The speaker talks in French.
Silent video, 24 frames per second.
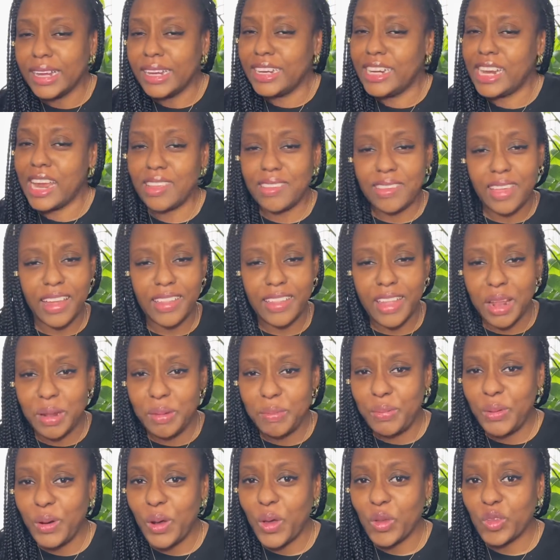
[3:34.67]
Il y a
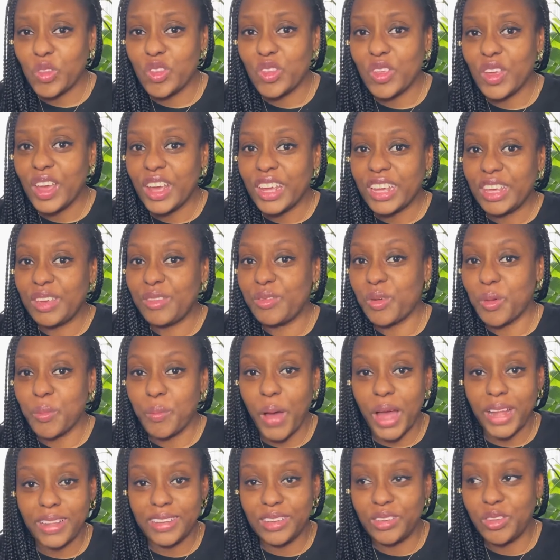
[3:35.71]
certaines plantes qui font
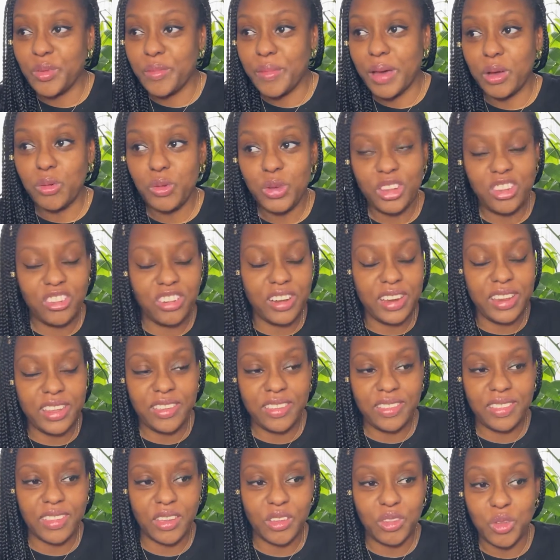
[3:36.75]
partie de ma wish
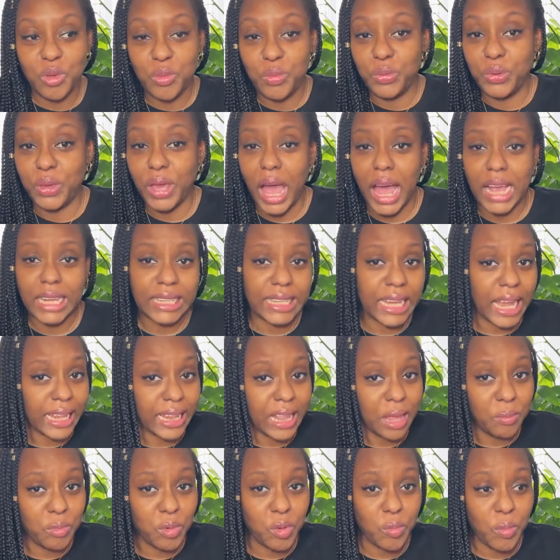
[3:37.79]
list depuis un
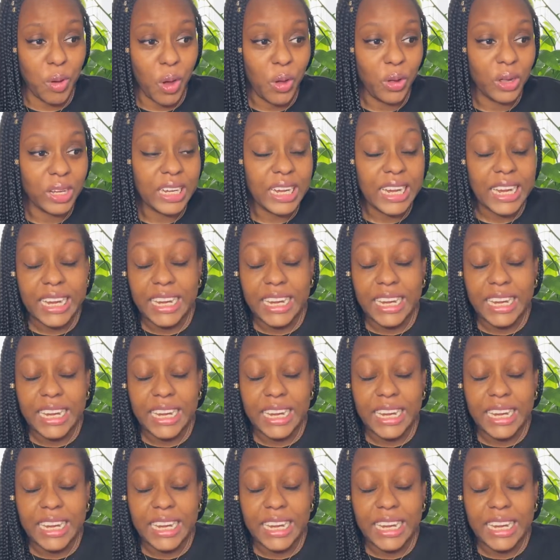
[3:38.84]
certain moment.